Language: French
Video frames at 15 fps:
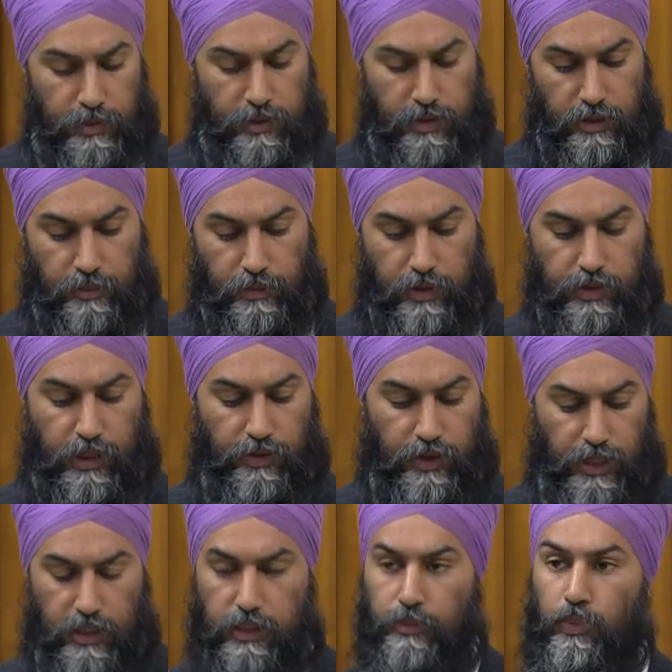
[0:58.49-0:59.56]
J'aimerais
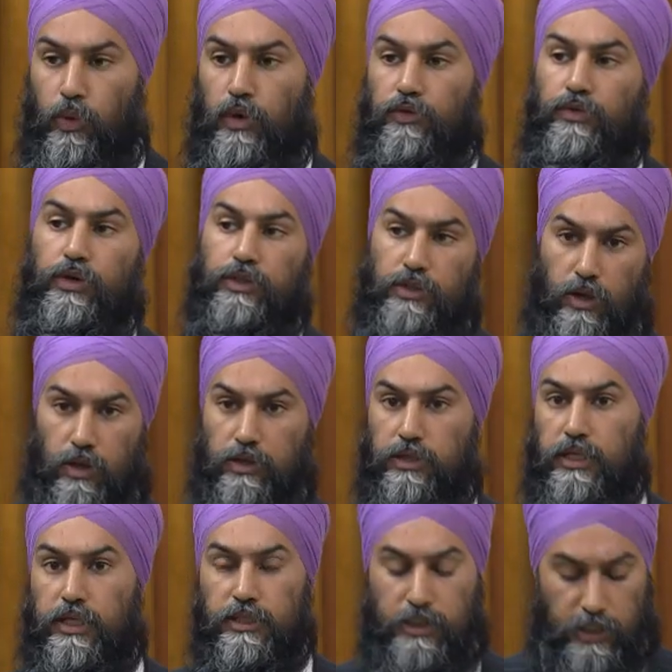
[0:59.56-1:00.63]
vous lire les noms
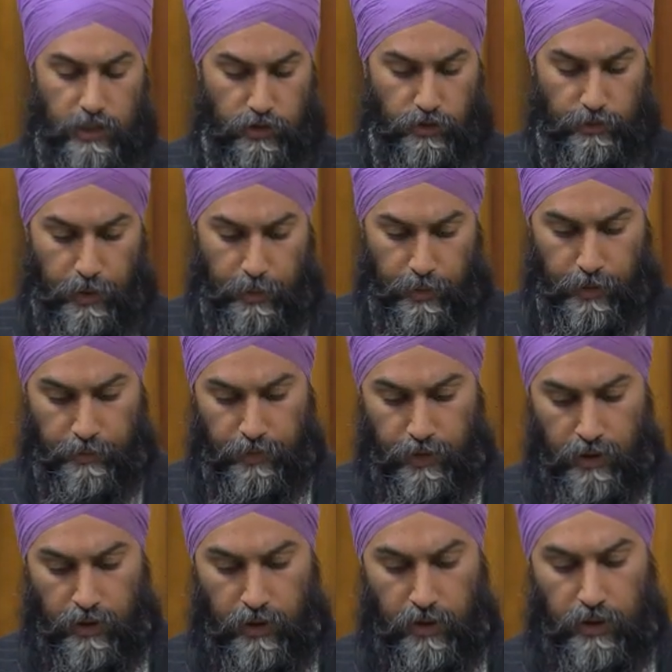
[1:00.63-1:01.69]
pour qu'on puisse
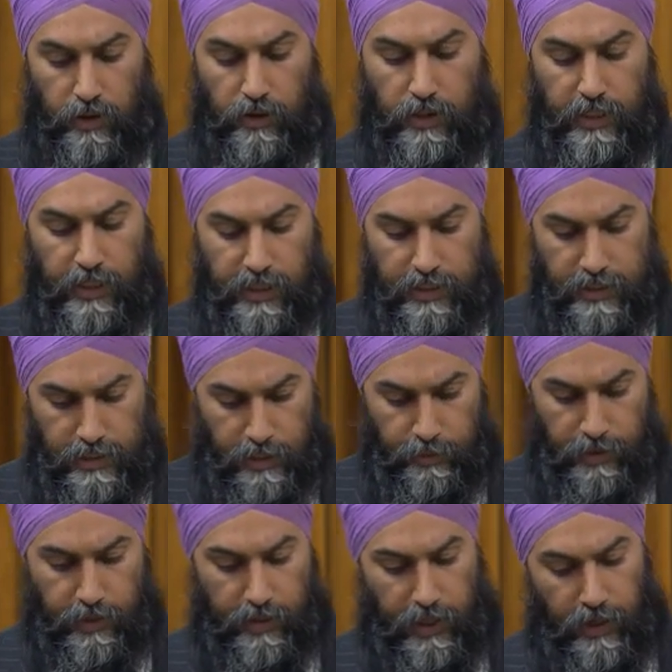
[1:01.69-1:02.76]
continuer s'en souvenir.
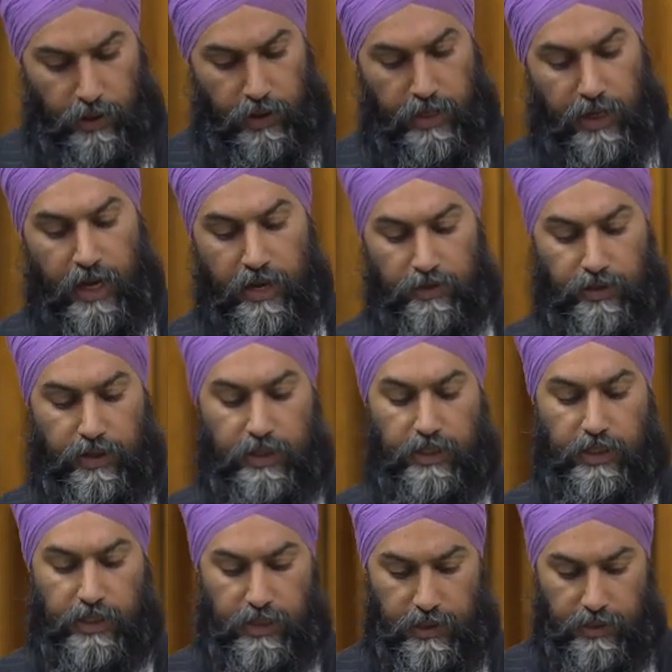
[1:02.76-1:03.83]
Le matelot de
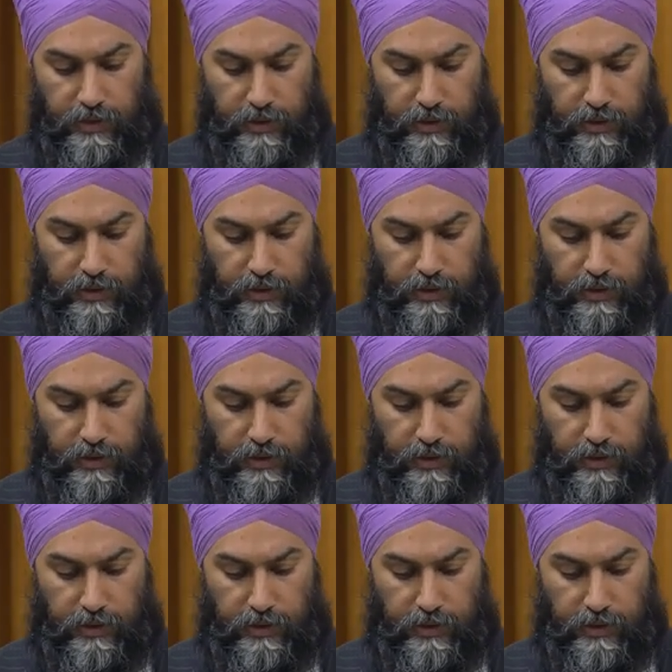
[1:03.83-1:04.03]
première classe,